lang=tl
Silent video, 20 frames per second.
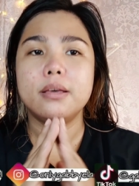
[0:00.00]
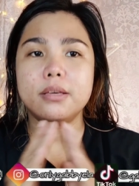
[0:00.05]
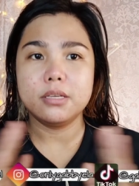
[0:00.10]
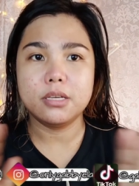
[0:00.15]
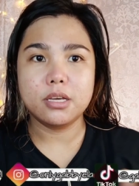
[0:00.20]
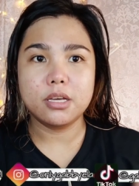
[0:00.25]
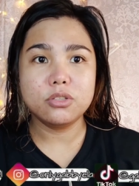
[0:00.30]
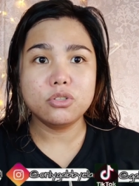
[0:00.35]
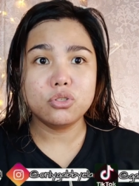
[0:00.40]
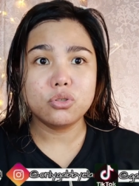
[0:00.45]

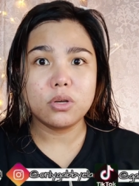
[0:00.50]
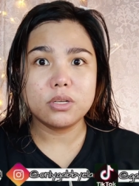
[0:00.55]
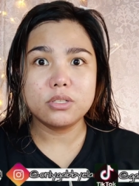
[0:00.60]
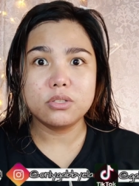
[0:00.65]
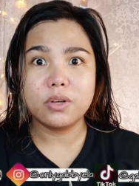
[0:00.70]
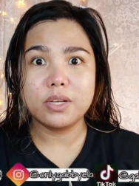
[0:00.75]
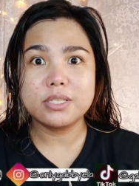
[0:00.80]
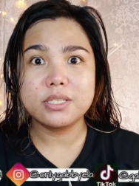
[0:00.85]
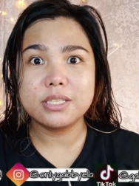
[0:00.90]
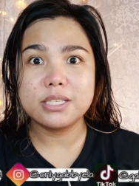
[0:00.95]
Ayan, so
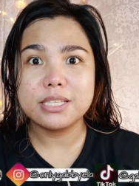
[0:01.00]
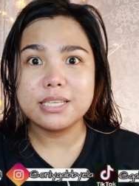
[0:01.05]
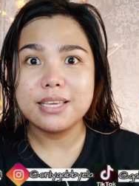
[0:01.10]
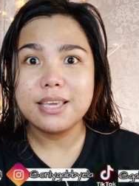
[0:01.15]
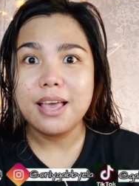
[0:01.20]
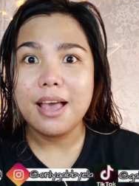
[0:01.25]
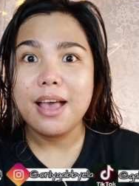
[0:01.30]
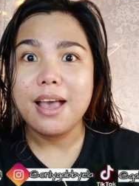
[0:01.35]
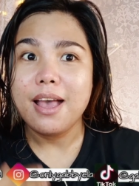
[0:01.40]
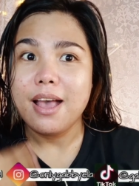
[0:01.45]
as you can
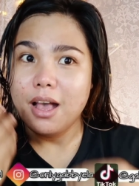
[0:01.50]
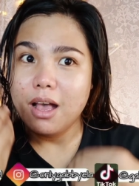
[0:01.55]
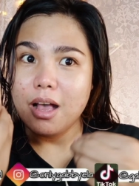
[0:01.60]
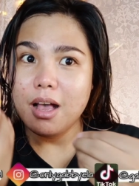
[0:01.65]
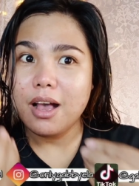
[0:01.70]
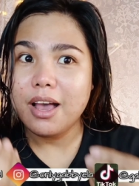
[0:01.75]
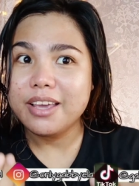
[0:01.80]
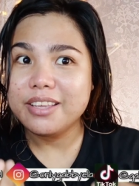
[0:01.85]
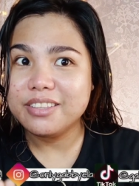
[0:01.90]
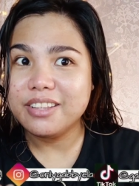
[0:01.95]
see,
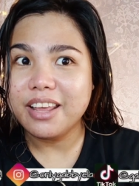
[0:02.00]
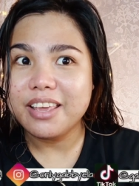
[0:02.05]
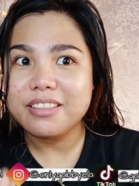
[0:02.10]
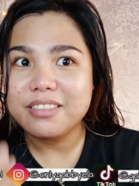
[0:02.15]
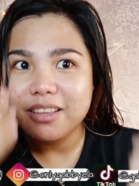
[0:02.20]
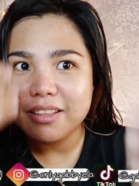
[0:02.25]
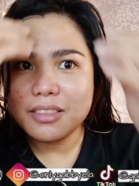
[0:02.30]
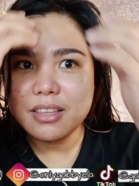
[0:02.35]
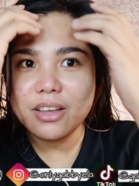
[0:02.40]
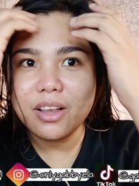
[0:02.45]
uh,
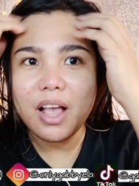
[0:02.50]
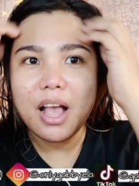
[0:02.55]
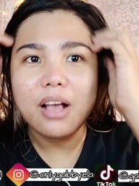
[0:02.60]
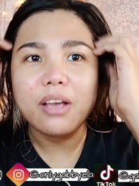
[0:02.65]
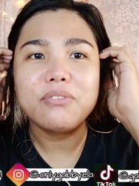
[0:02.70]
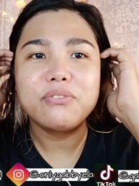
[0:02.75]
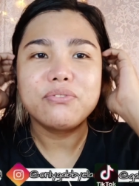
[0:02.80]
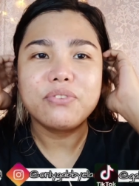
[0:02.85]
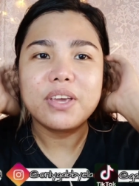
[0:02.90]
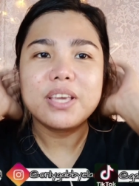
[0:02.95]
hydrated na yung
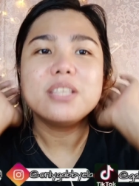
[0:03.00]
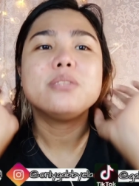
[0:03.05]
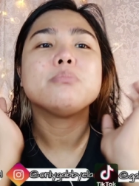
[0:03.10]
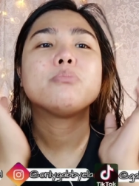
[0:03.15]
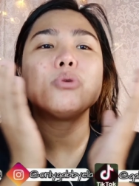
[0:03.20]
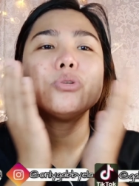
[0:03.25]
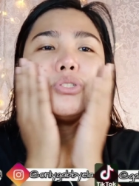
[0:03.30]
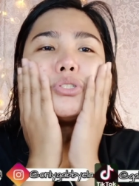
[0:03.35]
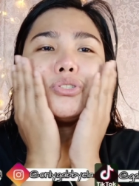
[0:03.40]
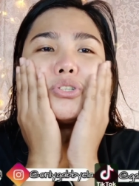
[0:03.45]
aking face,
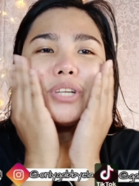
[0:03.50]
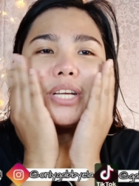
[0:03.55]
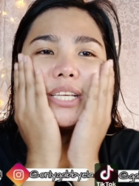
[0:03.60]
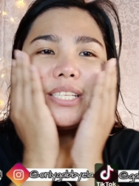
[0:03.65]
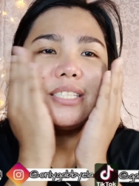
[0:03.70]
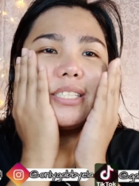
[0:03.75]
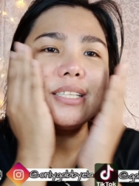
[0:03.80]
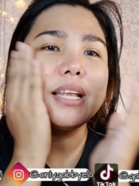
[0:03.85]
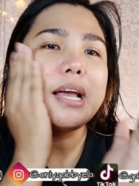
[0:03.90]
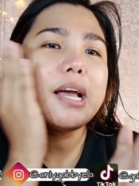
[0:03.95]

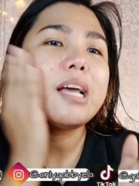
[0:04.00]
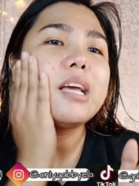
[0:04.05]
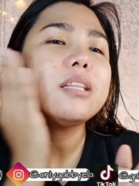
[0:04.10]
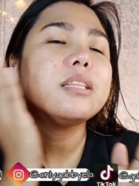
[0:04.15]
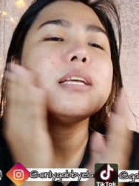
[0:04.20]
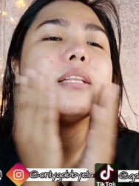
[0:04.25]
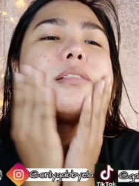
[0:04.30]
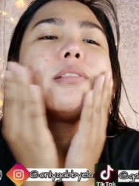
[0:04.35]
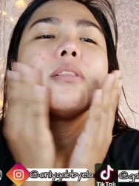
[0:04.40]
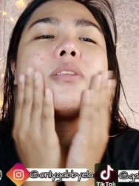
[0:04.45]
moisturized
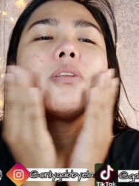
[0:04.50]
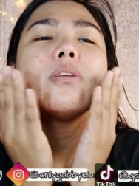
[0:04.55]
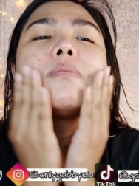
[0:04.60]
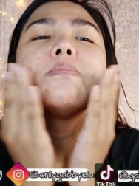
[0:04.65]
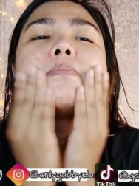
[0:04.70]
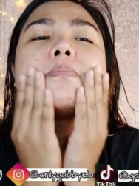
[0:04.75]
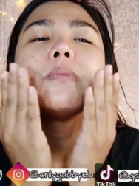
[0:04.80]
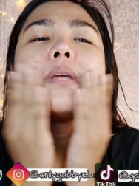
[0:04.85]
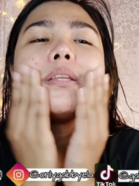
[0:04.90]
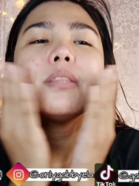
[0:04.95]
na. Then,
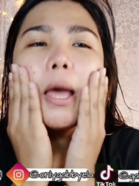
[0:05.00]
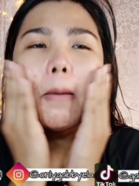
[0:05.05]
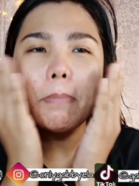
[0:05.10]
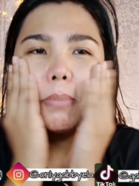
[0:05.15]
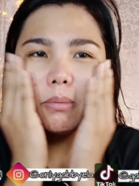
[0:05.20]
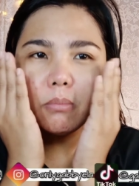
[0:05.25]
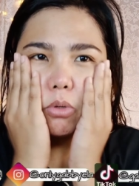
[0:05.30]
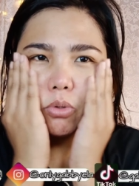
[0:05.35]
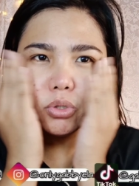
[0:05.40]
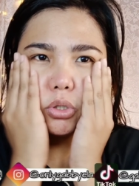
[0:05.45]

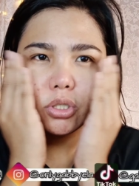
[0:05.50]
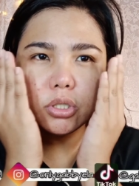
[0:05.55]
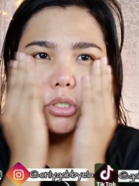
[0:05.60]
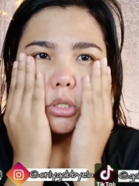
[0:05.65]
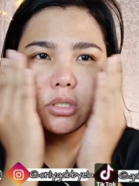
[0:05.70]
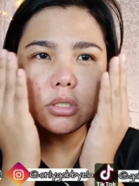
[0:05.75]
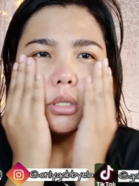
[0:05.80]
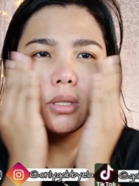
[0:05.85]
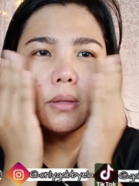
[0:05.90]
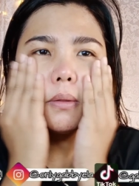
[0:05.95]
tapping
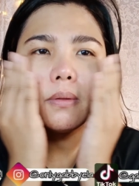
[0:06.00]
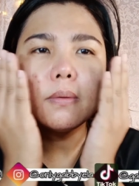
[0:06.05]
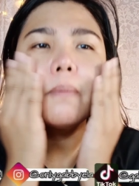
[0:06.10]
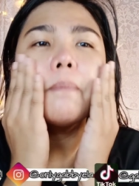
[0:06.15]
motion